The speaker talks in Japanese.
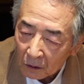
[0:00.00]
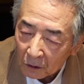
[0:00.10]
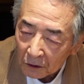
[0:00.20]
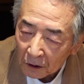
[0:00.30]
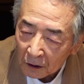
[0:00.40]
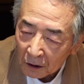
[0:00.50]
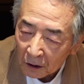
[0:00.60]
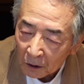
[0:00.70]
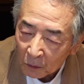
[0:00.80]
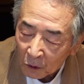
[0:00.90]
功績
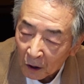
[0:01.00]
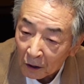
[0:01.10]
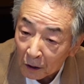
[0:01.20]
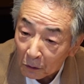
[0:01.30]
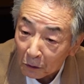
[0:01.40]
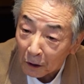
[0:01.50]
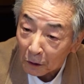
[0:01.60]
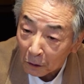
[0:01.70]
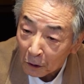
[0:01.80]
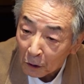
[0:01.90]
が戻らない頃だけ
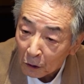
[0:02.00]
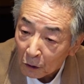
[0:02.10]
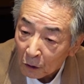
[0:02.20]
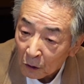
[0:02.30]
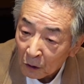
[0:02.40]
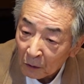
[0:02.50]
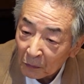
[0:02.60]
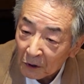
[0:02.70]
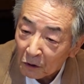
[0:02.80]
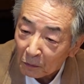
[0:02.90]
ど、ええ、
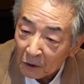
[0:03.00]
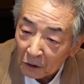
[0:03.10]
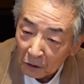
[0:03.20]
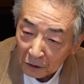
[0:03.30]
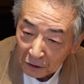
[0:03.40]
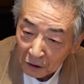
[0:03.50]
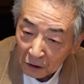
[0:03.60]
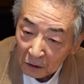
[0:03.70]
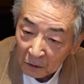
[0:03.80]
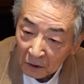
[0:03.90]
ピーコピーコ言っちゃっ
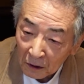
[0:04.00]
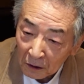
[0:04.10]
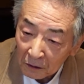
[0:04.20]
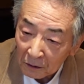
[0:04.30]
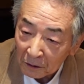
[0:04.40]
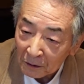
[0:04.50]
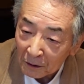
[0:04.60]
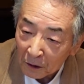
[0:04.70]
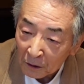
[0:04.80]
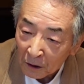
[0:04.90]
てるもんだからって言う
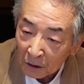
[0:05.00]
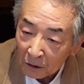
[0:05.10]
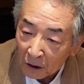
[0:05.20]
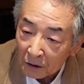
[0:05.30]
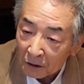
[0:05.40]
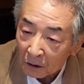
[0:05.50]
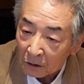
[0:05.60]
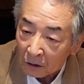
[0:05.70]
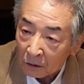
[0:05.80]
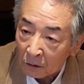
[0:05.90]
から「何ですか?」っ
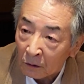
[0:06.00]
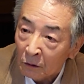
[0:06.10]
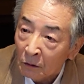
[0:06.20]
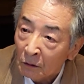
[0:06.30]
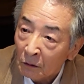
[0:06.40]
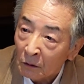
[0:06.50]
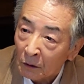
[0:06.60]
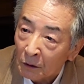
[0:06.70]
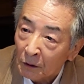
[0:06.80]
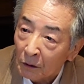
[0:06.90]
言ったらその「
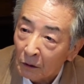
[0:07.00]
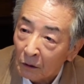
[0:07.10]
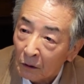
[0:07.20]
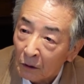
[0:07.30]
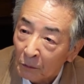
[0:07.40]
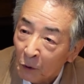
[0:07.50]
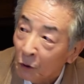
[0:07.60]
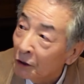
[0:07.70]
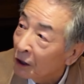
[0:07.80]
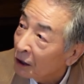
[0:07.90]

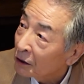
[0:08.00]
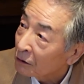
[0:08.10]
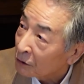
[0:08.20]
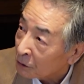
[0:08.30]
病院に入ってるで